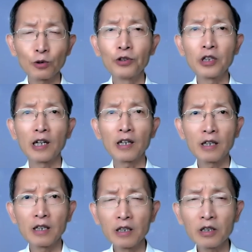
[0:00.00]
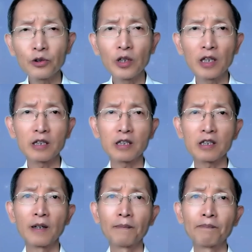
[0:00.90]
存钱、可喜悦的旨
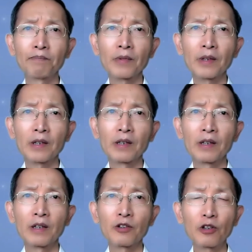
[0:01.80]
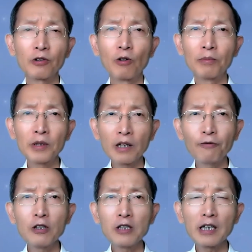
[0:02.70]
意。”所以，我们一个
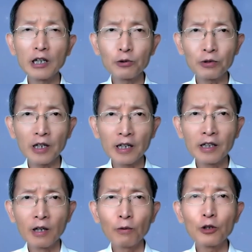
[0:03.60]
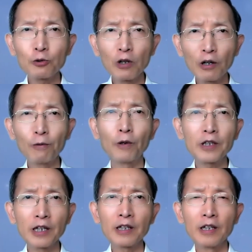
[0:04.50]
奉献给主的人，为主而活
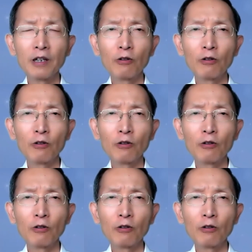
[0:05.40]
的人，